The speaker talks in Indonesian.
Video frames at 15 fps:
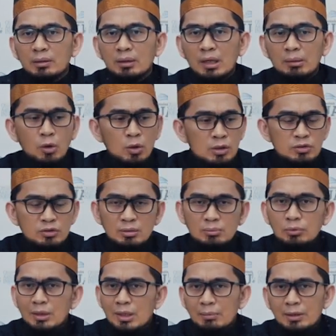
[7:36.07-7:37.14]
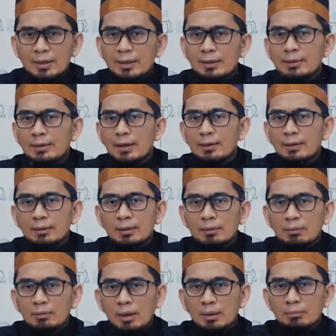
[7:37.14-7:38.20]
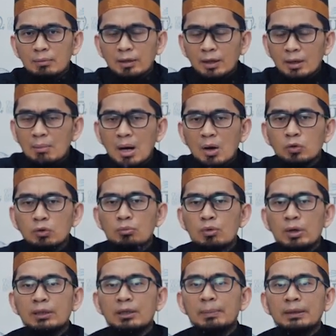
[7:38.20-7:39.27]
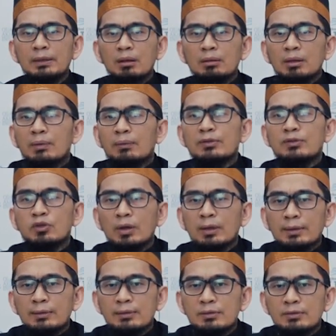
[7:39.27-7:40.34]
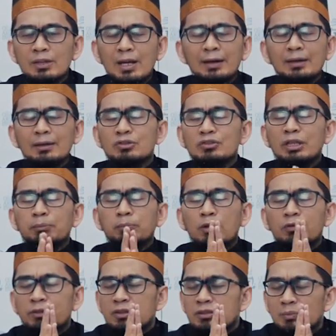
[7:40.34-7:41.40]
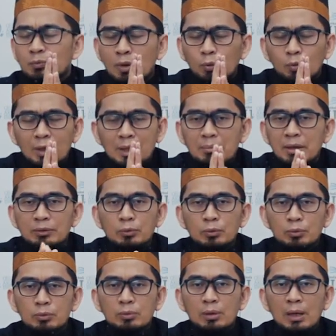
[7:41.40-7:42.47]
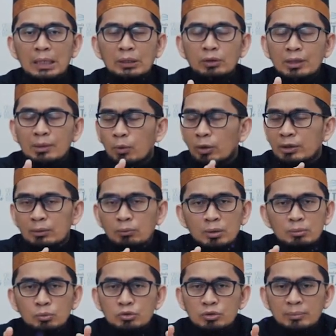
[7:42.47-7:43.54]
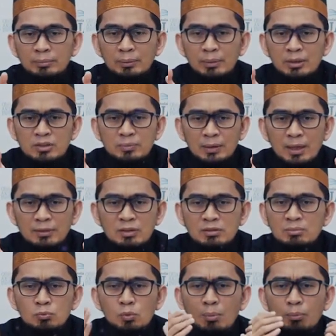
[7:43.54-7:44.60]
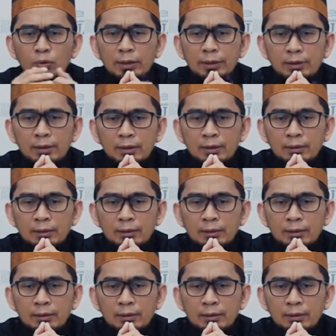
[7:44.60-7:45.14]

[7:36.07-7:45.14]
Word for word: Ya mau rezeki muda mereka dekat dengan Al-Quran mereka bangun hubungan kepada Allah lewat salat silahkan cek profil semua ulama dulu atau ilmuwan-ilmuwan muslim yang menginspirasi semua mulai